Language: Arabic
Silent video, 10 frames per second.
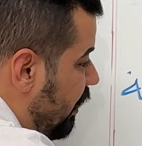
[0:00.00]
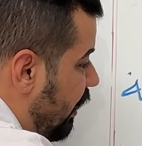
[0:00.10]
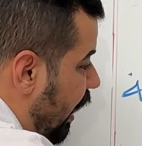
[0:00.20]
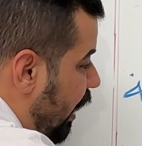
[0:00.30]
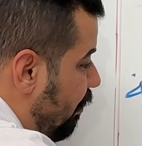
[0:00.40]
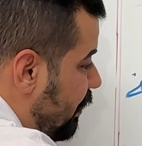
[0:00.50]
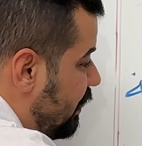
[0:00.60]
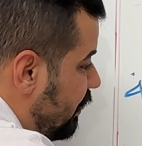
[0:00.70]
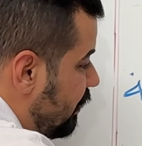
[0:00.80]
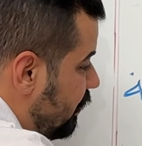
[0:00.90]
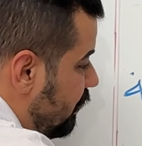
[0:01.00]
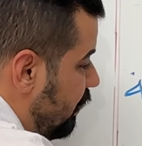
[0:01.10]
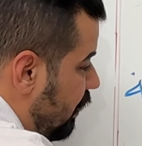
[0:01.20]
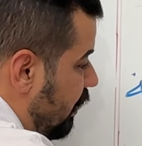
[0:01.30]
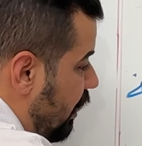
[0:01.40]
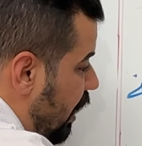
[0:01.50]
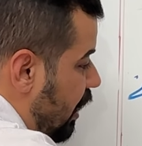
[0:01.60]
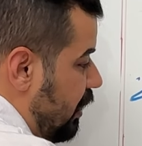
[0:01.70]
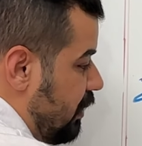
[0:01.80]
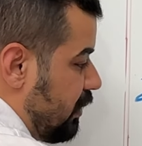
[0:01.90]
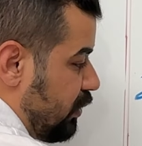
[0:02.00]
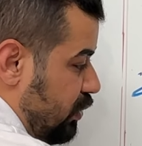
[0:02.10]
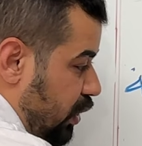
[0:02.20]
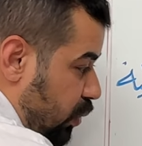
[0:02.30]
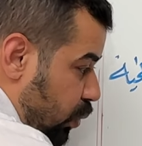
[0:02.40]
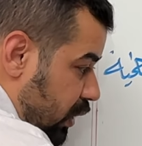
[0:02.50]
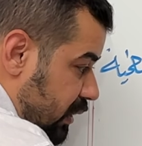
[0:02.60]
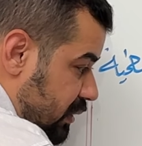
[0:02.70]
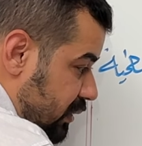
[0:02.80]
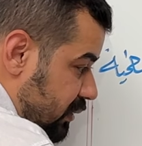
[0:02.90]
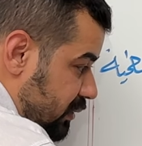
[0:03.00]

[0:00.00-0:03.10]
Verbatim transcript: ثابت تنولد